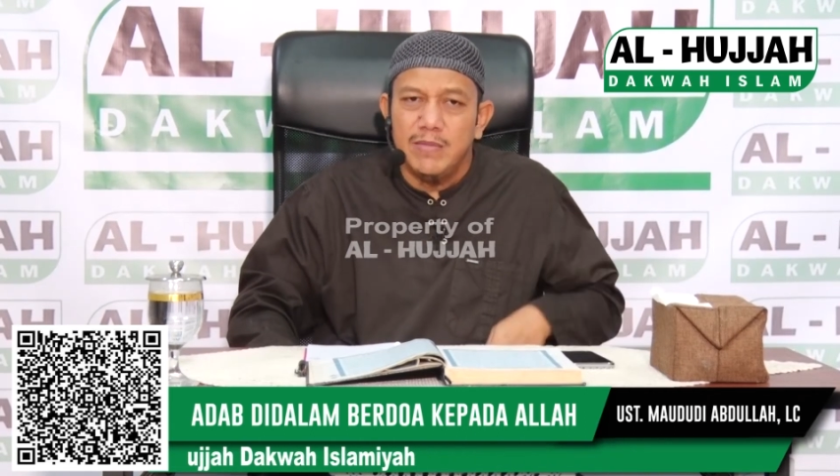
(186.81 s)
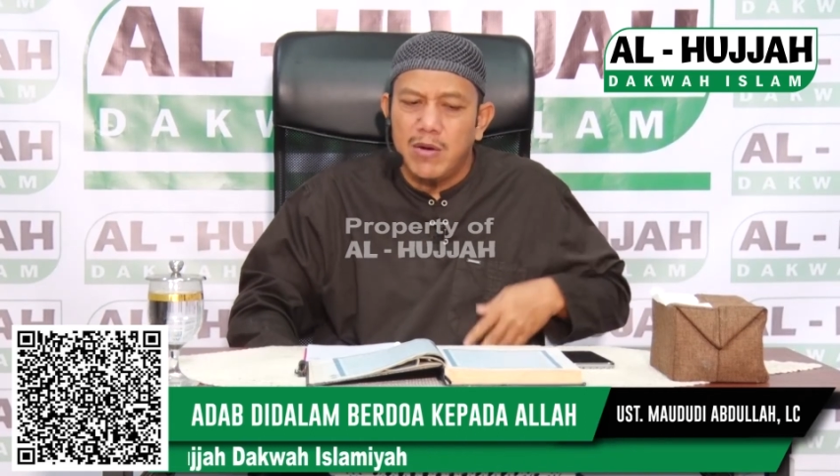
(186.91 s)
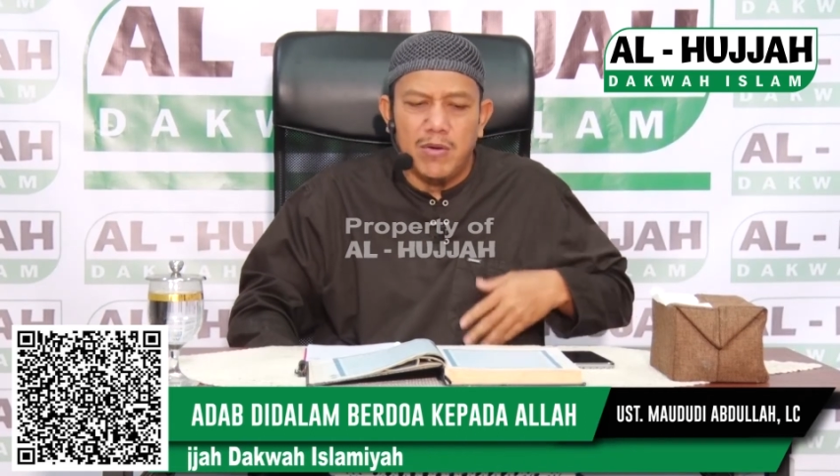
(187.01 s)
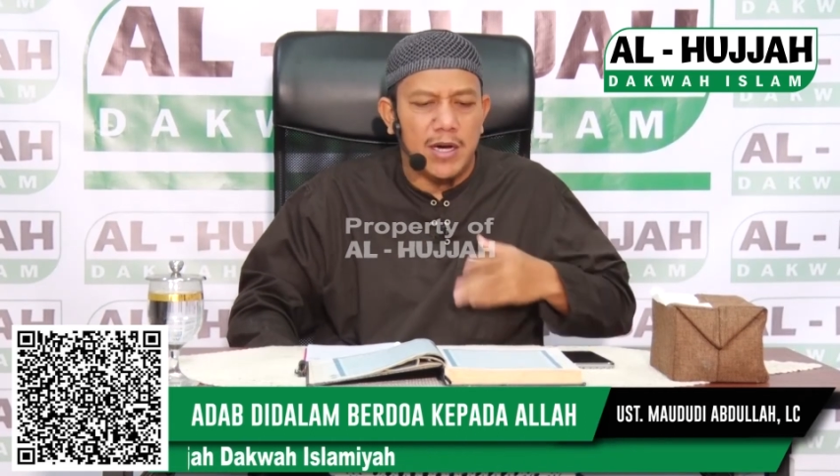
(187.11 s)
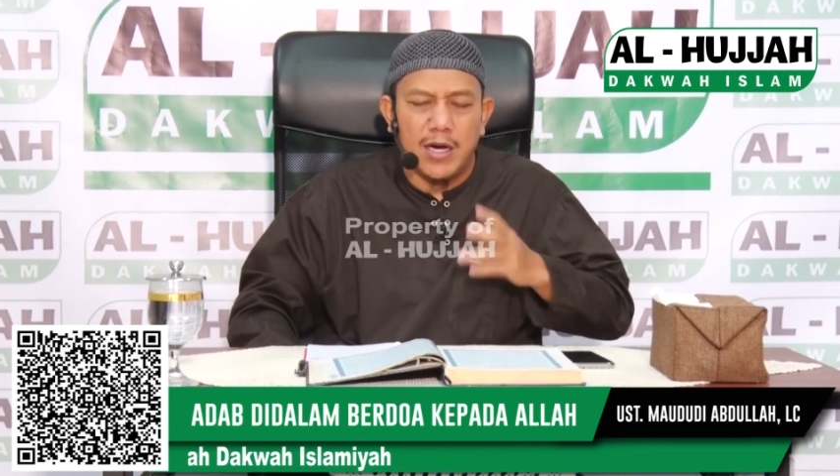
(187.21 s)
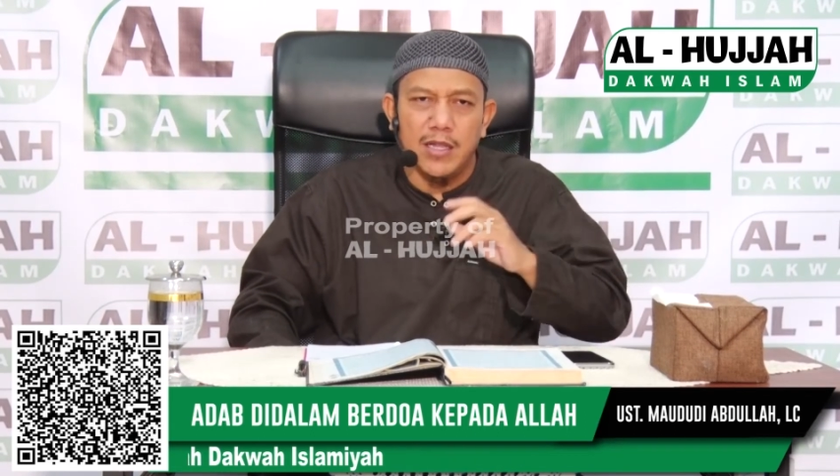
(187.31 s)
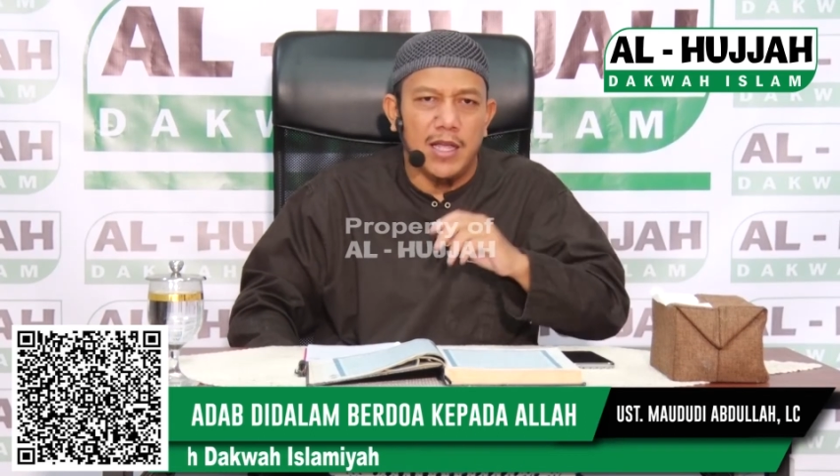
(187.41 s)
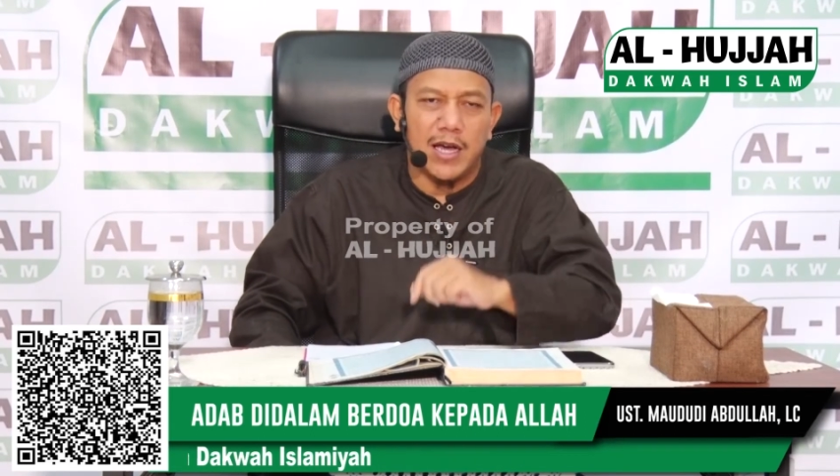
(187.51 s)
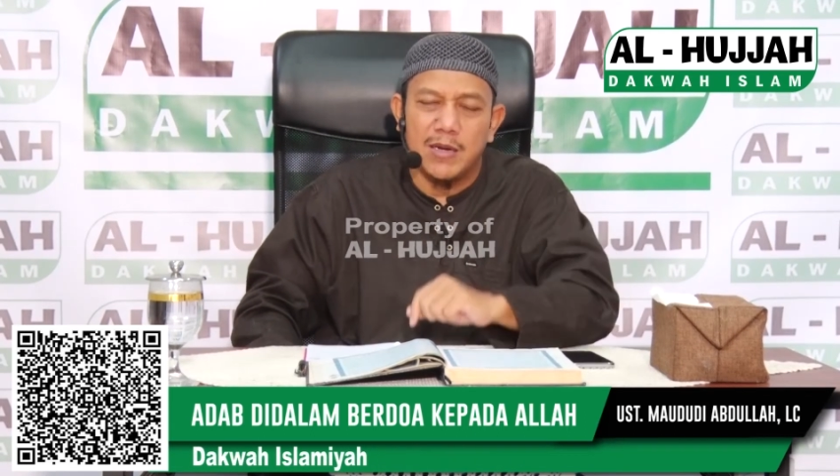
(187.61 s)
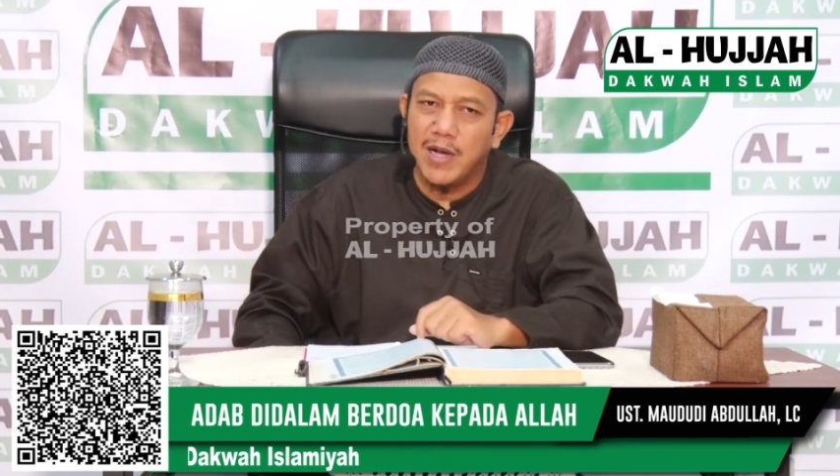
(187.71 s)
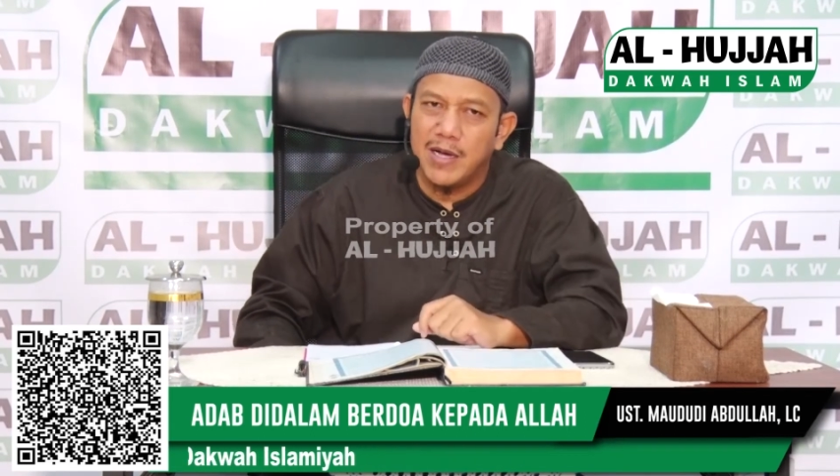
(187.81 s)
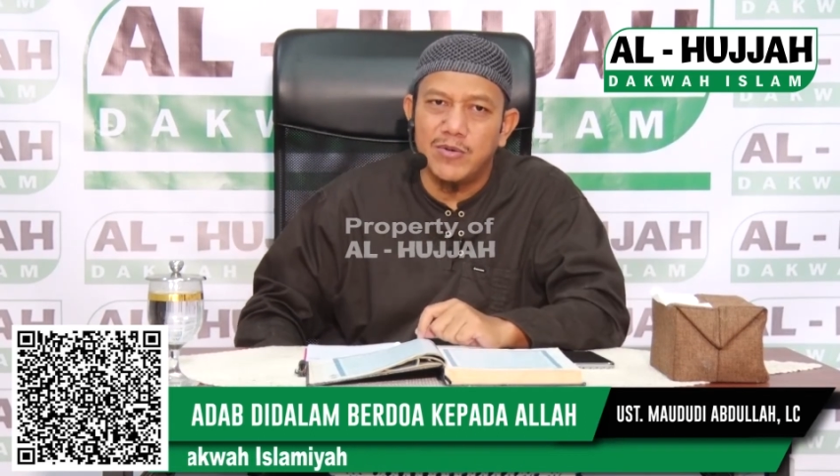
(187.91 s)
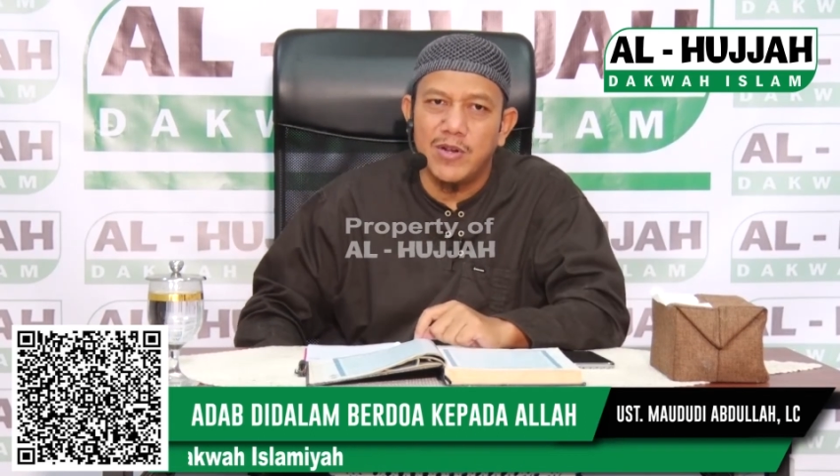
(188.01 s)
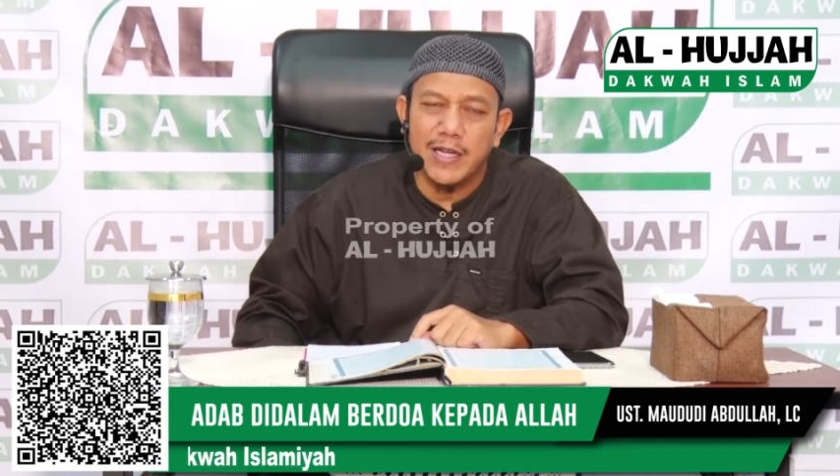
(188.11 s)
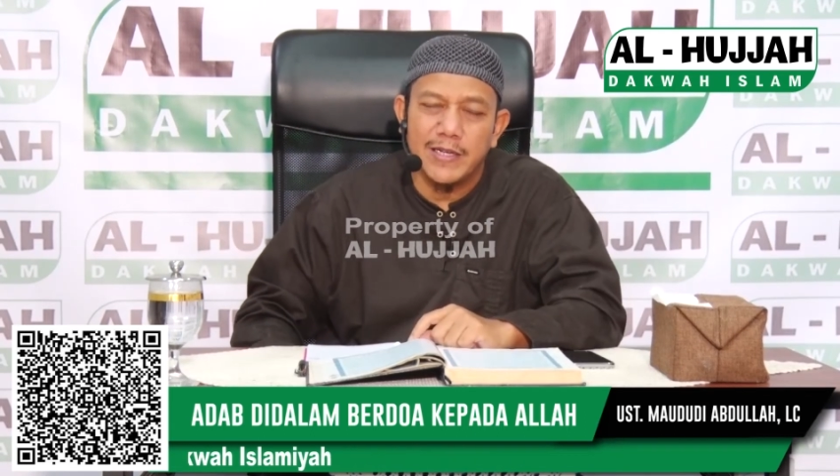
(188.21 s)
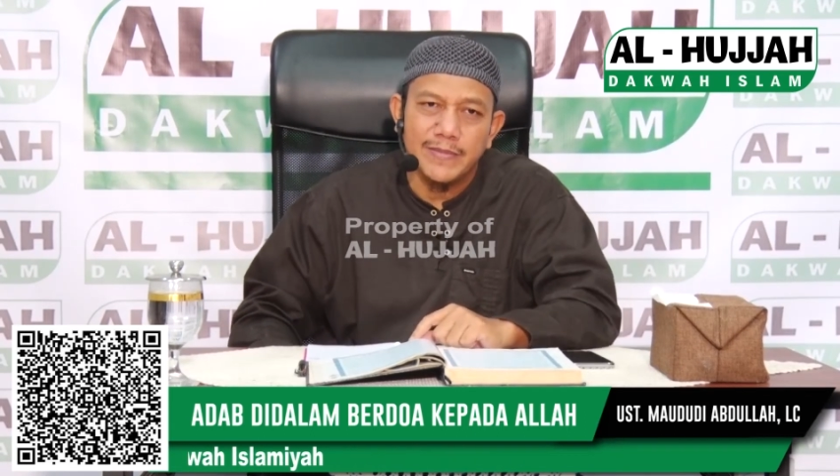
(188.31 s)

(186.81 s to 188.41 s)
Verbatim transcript: bahwa Allah akan mengabulkan.